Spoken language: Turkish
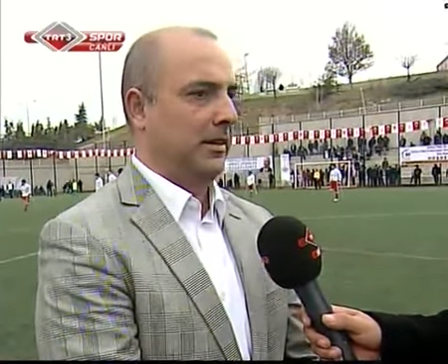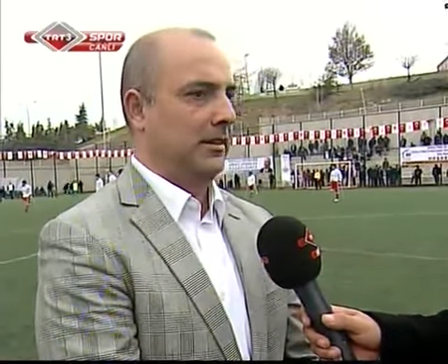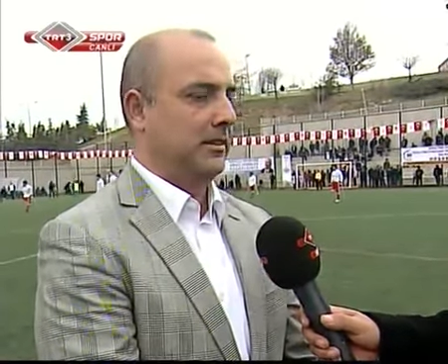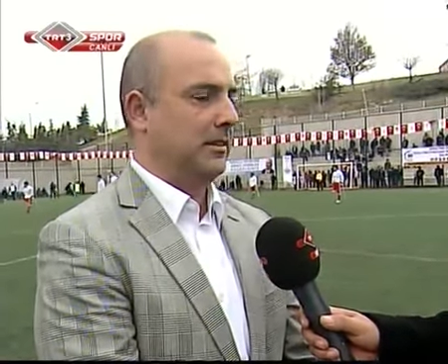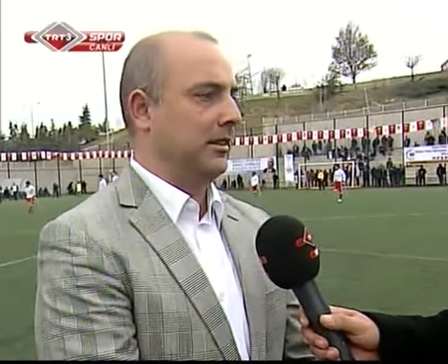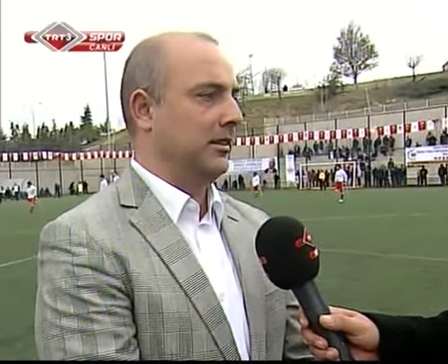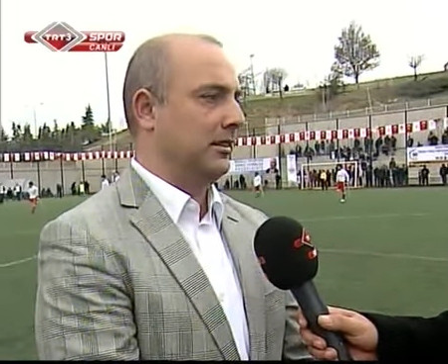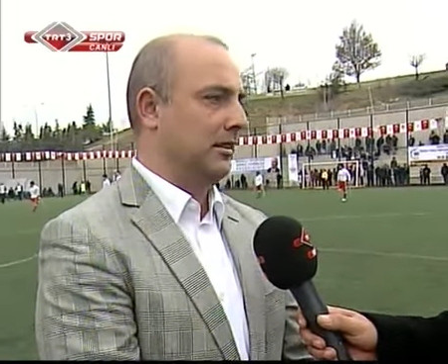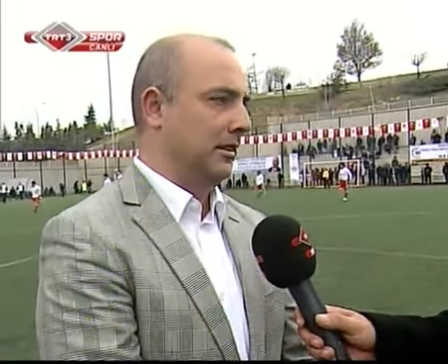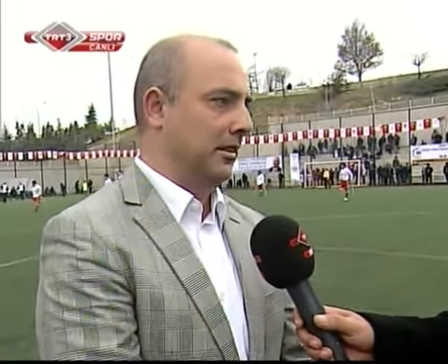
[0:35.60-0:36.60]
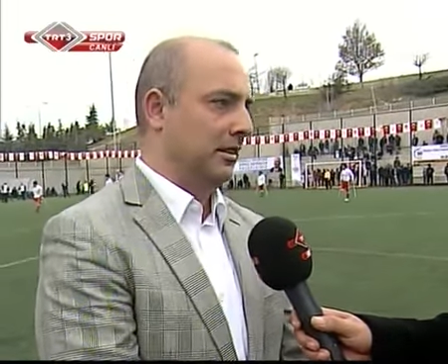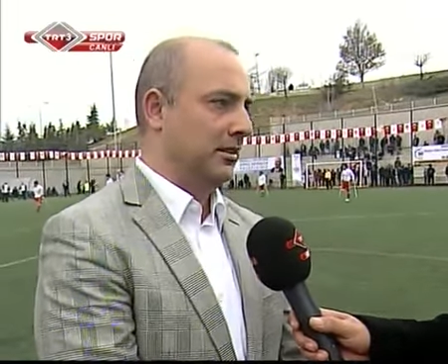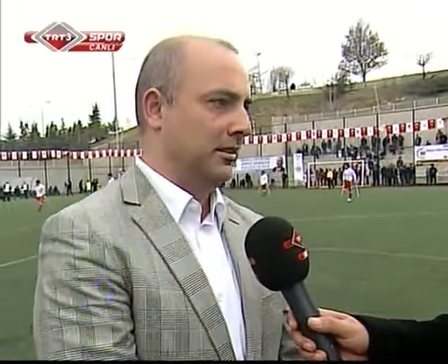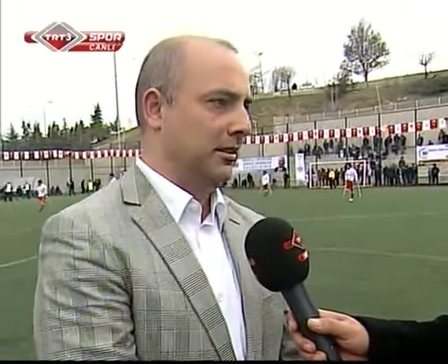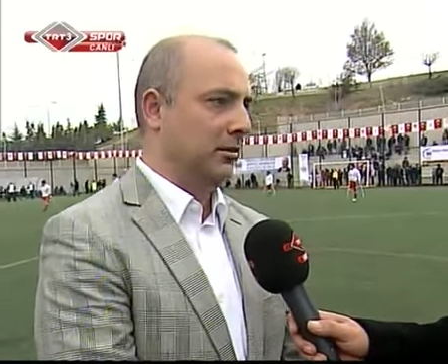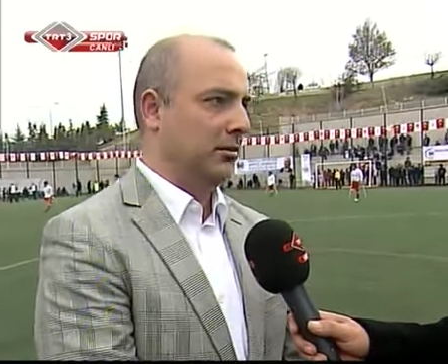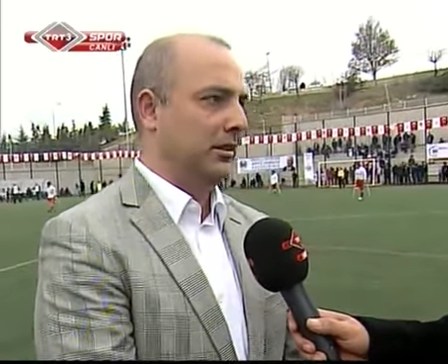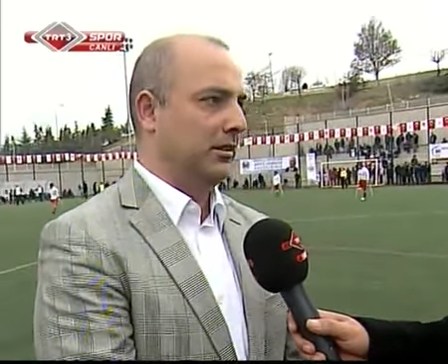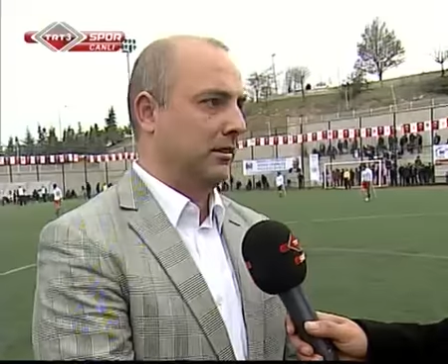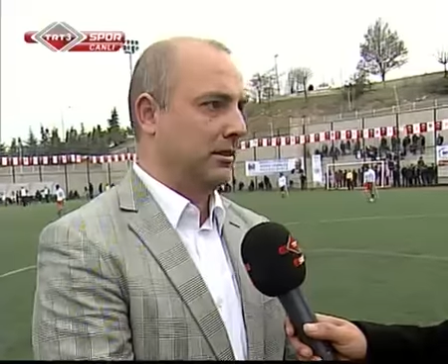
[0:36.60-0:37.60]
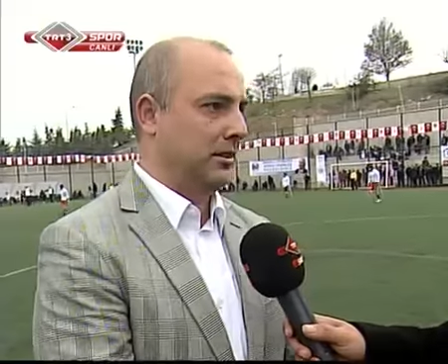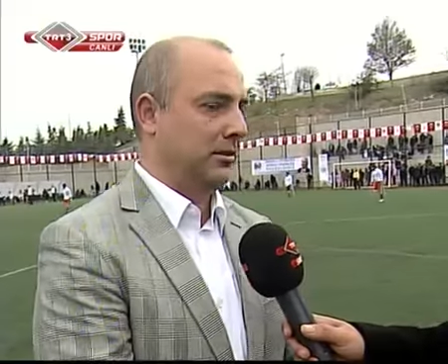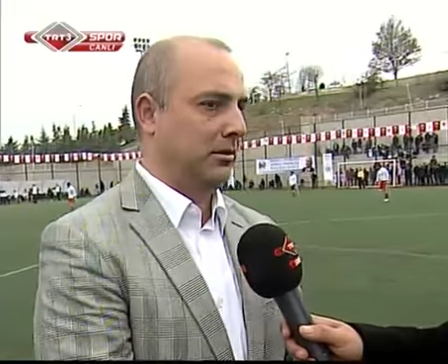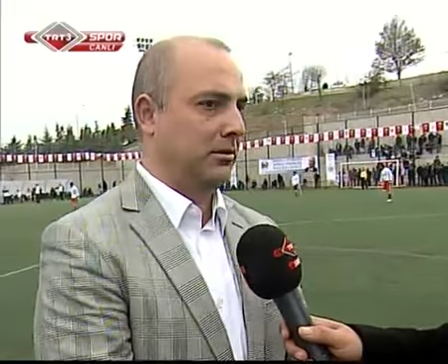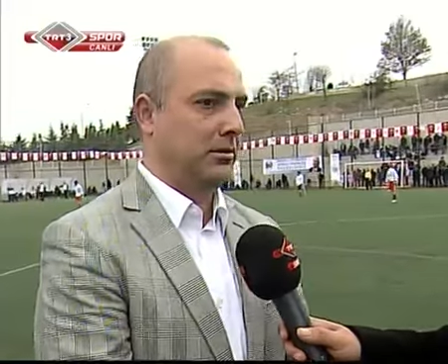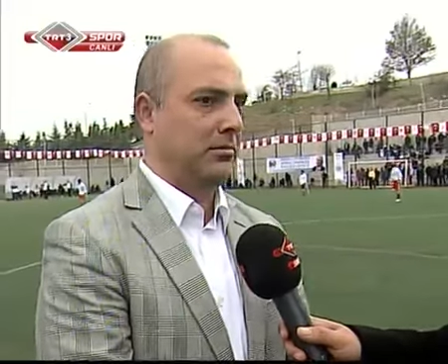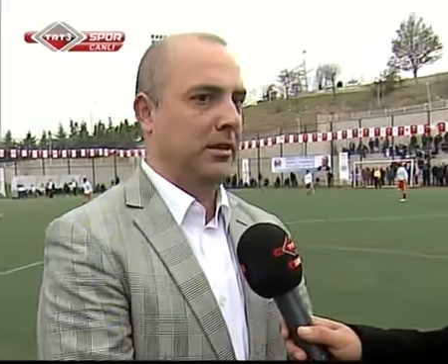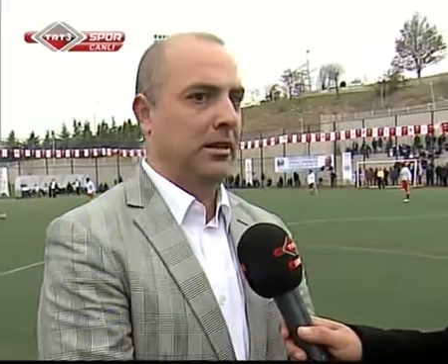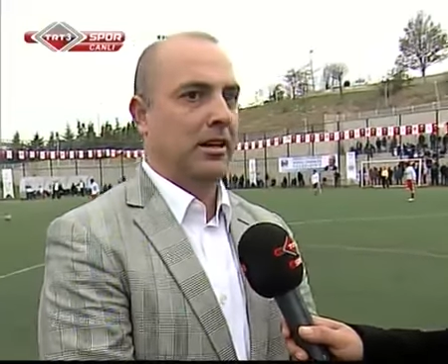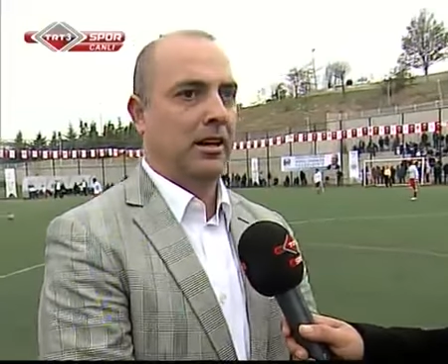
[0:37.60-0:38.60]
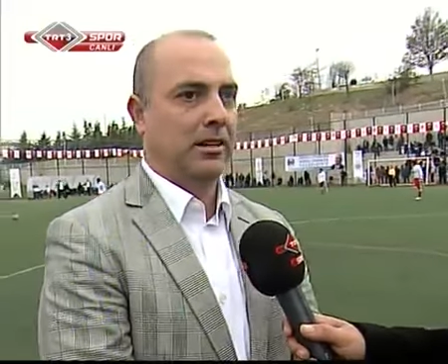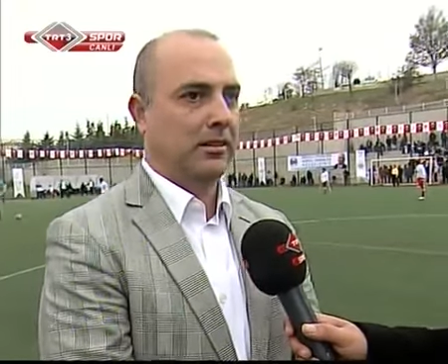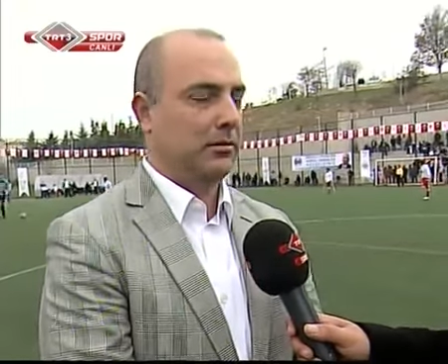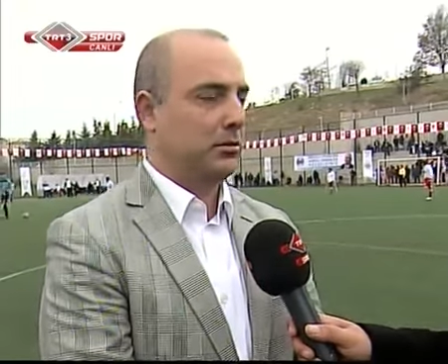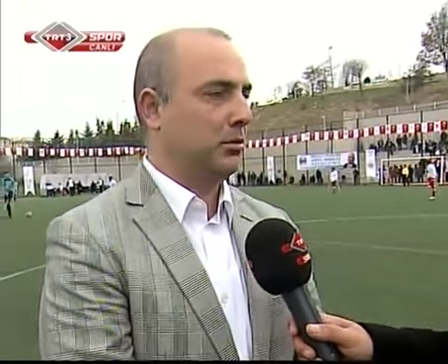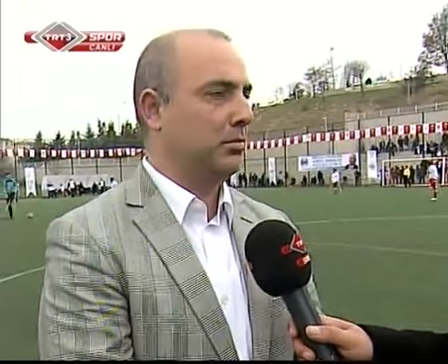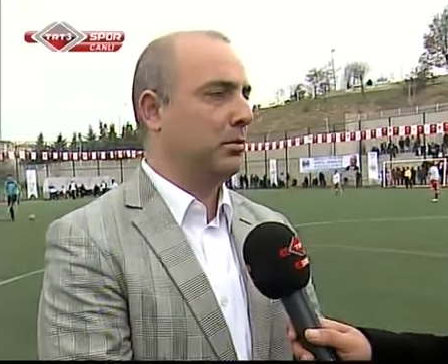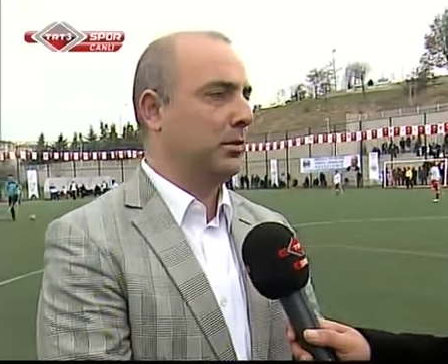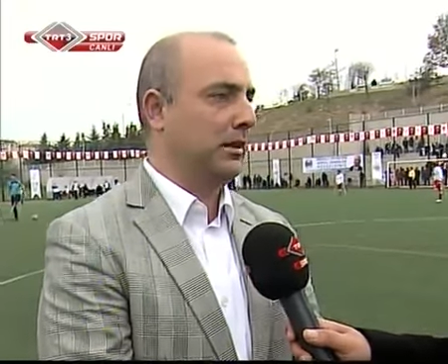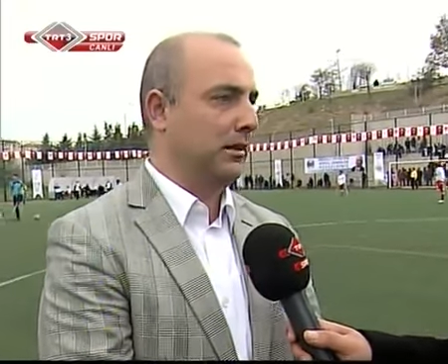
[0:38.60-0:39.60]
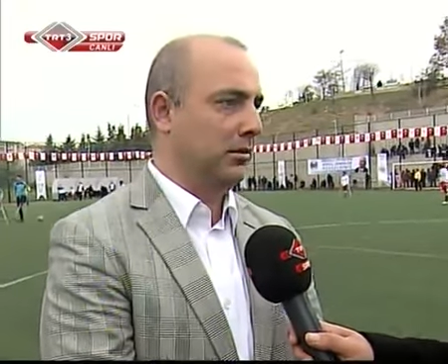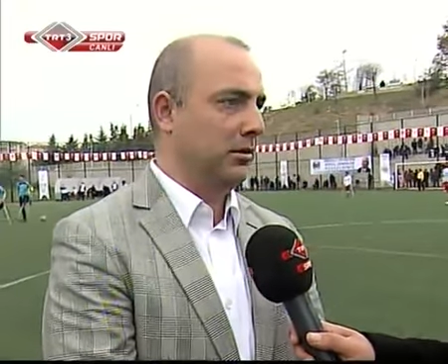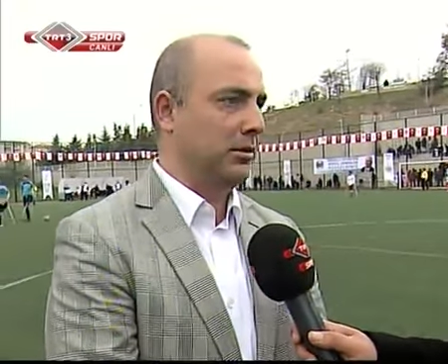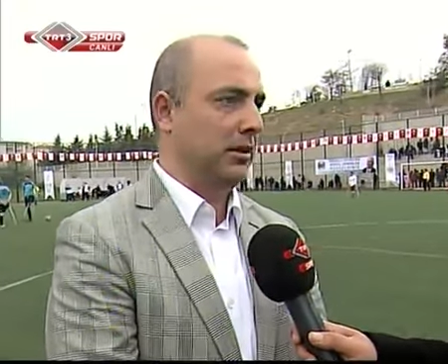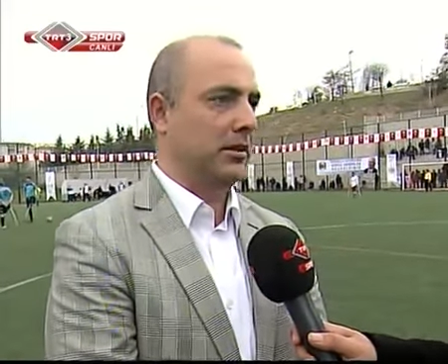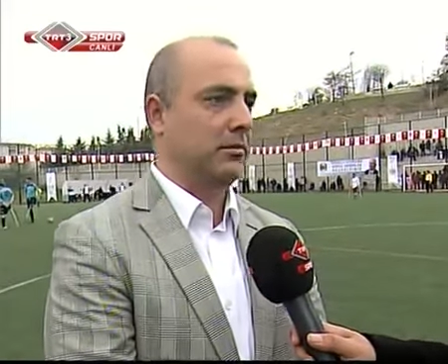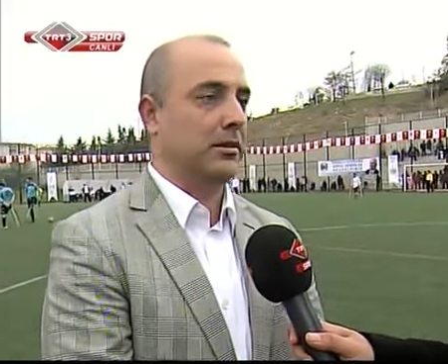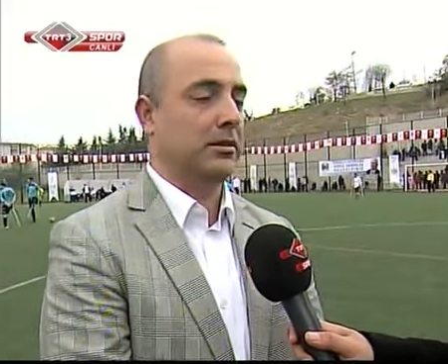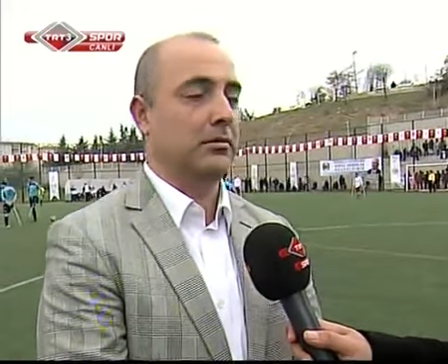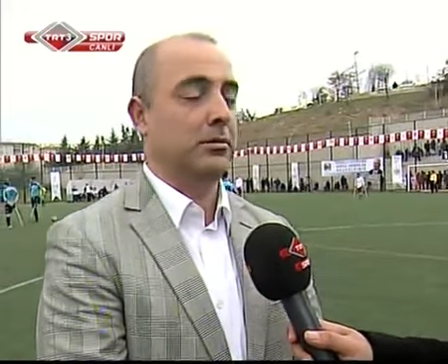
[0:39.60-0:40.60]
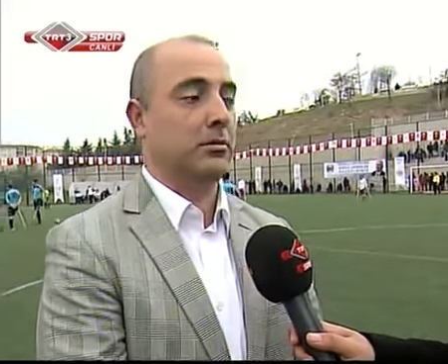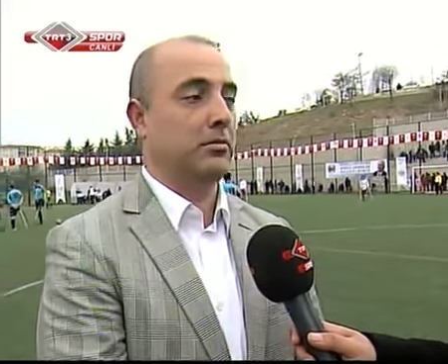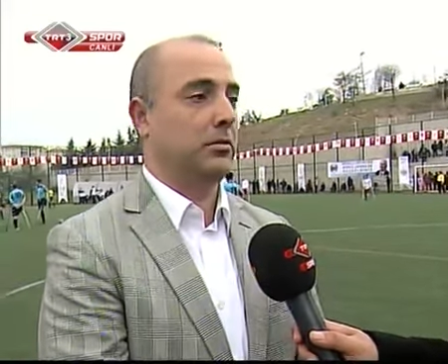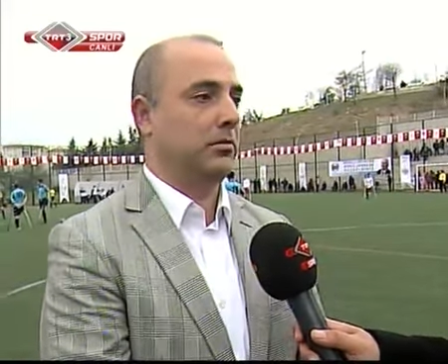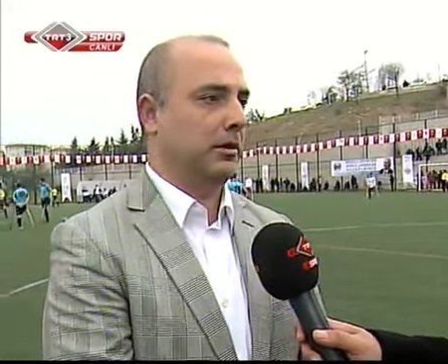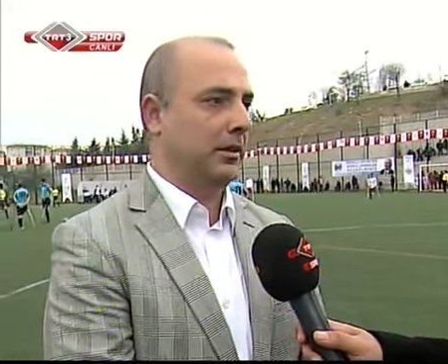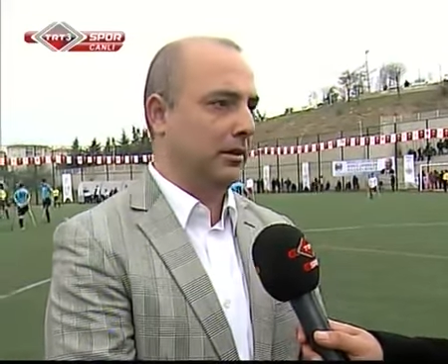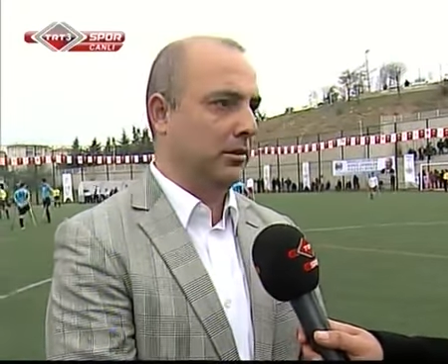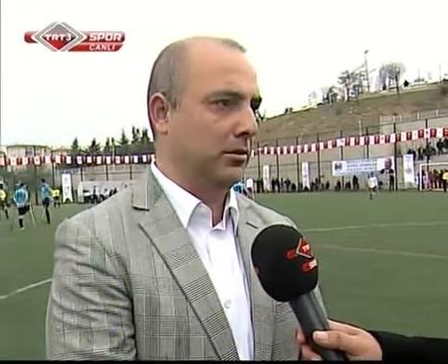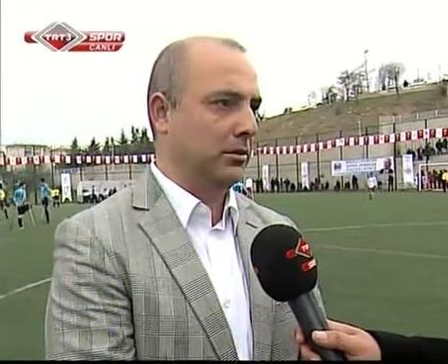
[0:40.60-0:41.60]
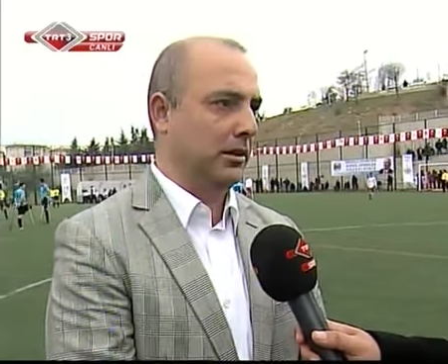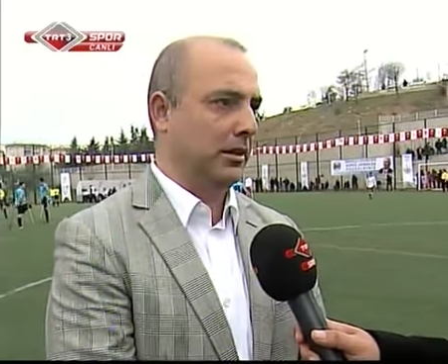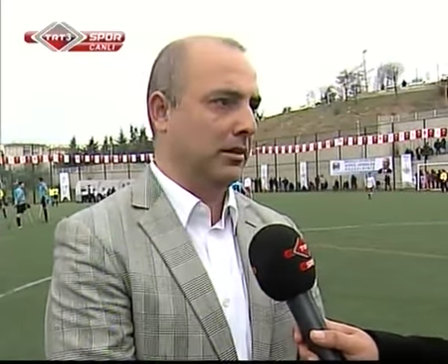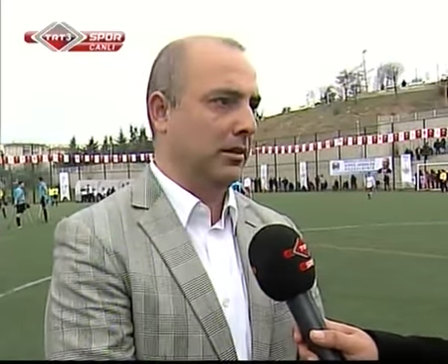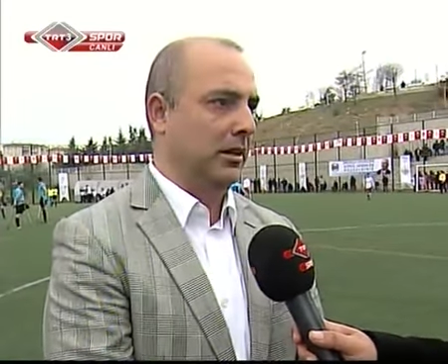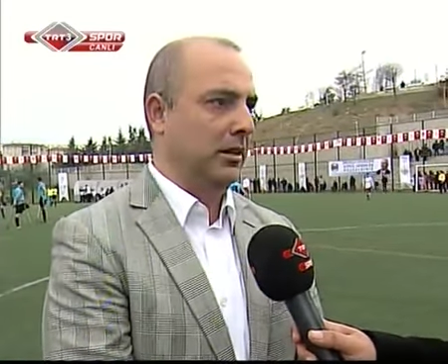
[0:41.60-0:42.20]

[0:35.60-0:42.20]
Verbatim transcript: Sizlerin e, aracılığıyla onlara da teşekkür ediyorum. Halkımız çok büyük bir ilgi gösterdi. Basınımız çok büyük bir ilgi gösterdi.